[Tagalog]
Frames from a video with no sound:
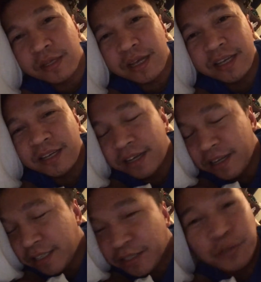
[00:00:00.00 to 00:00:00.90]
Hi
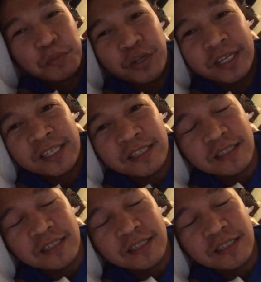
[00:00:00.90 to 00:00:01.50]
guys, good morning.